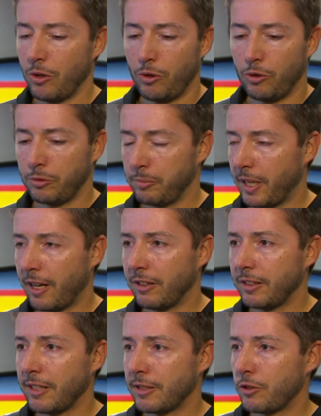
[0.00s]
Und wir
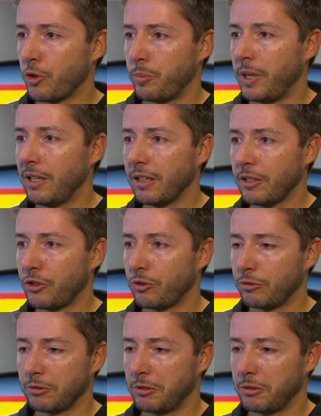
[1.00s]
lernen das da spielerisch und